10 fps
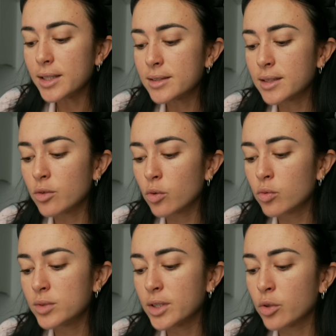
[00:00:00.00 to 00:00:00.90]
Et ce qui est trop
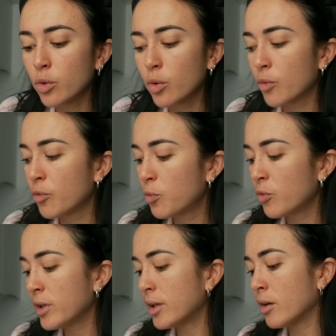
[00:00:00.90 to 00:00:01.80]
cool c'est que vous
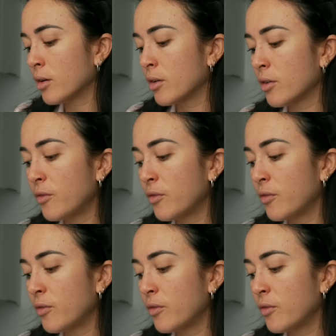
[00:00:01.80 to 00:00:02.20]
pouvez euh,